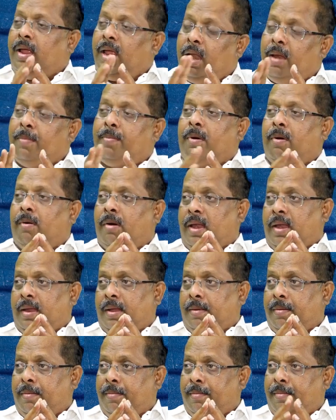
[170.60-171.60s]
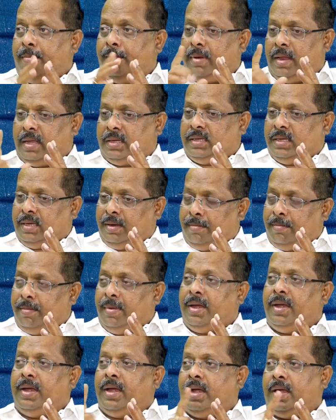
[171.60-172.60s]
వెళ్ళిపోవాలి ప్లస్
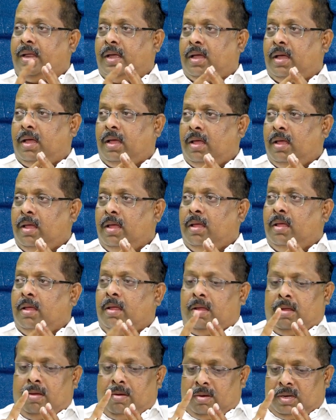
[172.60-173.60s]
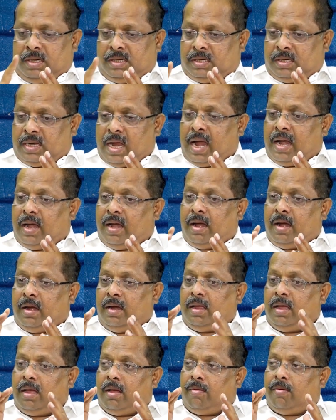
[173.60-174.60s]
ఇమ్మీడియట్గా
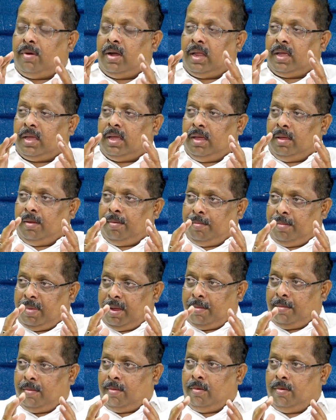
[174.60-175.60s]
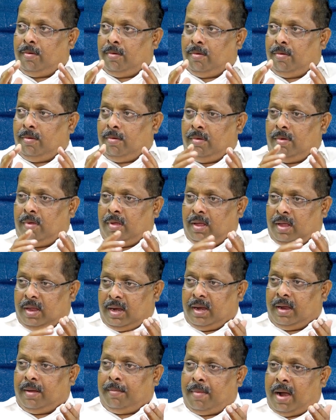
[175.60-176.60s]
స్టాండర్డ్గా వాళ్ళకి మేము
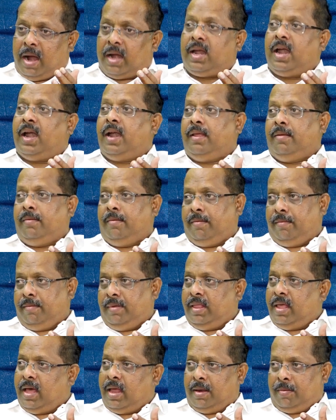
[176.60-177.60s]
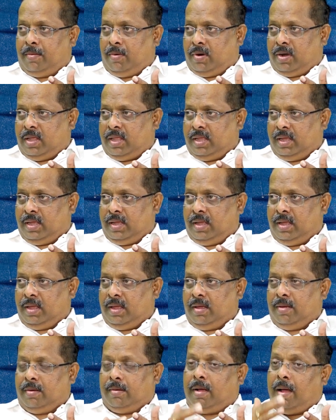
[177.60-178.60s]
మాట్లాడే విధానం ఉంటుంది
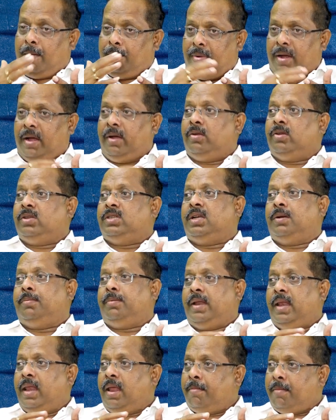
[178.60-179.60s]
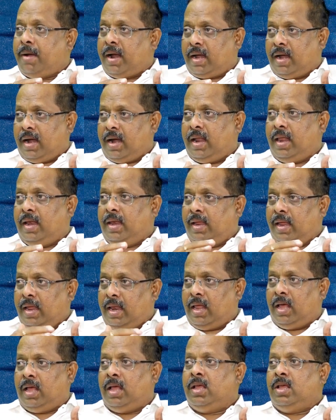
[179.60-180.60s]
కంప్లైంట్ వచ్చినప్పుడు ఎలా మాట్లాడాలి
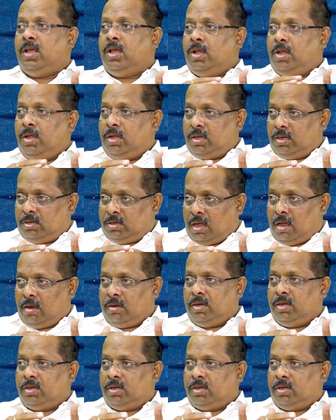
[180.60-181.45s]
ఎలా సాల్వ్